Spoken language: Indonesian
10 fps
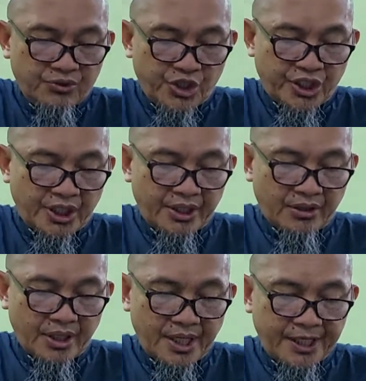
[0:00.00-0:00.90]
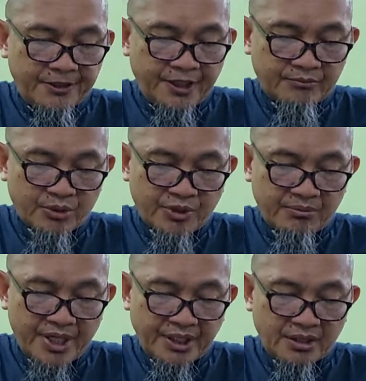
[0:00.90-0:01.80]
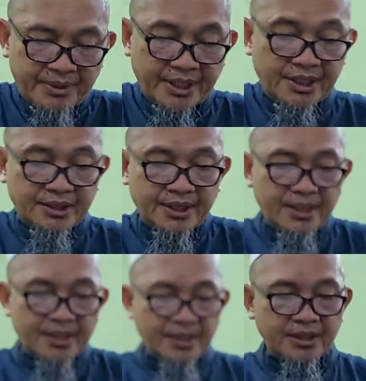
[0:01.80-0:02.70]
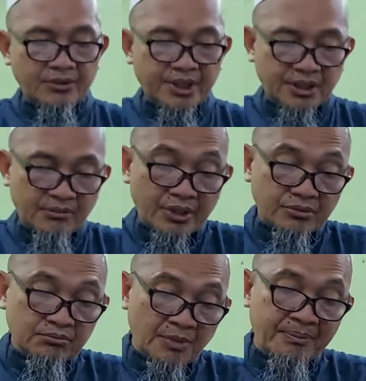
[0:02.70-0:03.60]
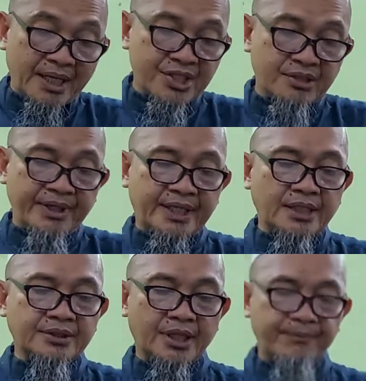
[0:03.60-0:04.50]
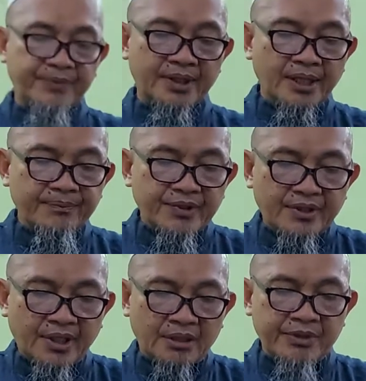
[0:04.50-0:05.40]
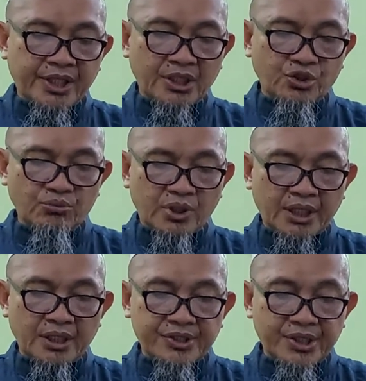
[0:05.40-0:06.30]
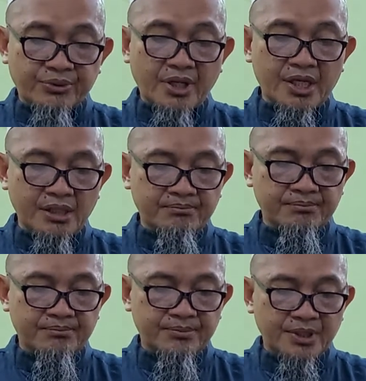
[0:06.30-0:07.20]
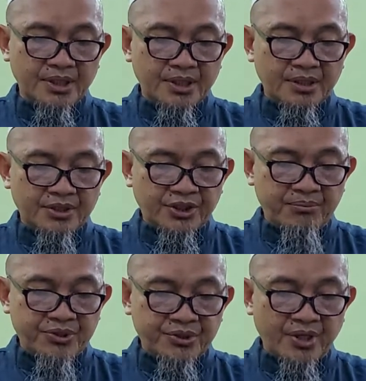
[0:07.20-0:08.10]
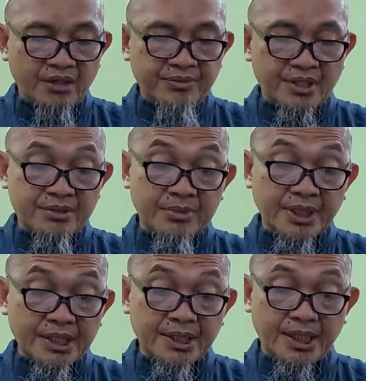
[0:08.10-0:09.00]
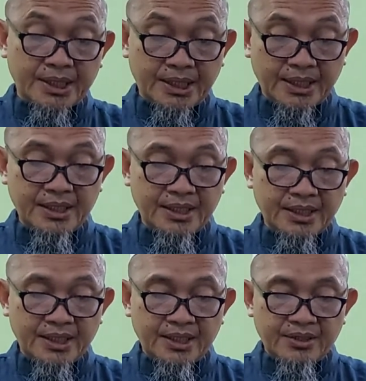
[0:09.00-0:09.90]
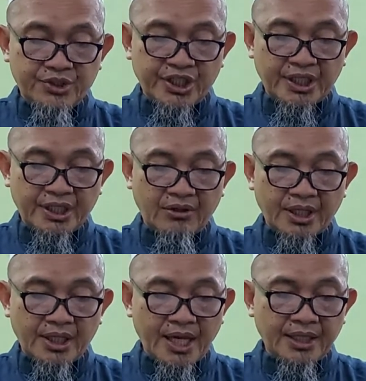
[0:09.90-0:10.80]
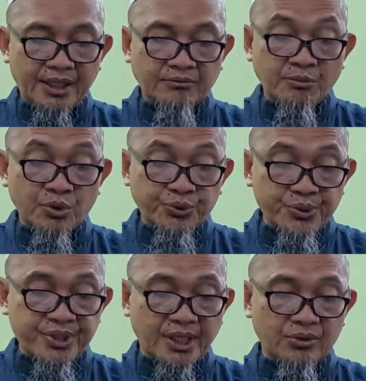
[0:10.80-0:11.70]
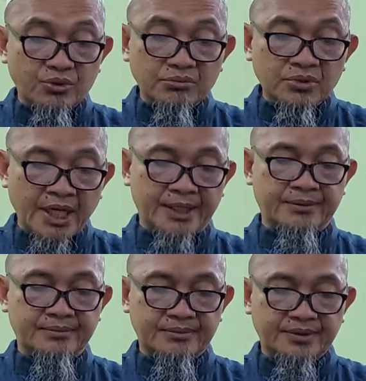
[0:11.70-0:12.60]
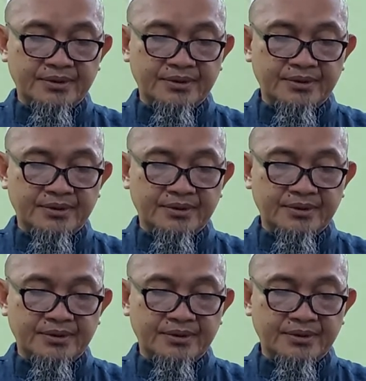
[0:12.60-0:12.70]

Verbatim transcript: Jika ada orang lain yang berbuat baik kepada kita, lalu kita baru membalas kebaikannya, yang demikian itu bukanlah silaturahim. Tetapi silaturahim yang sebenarnya adalah jika ada orang lain yang memutuskan hubungan,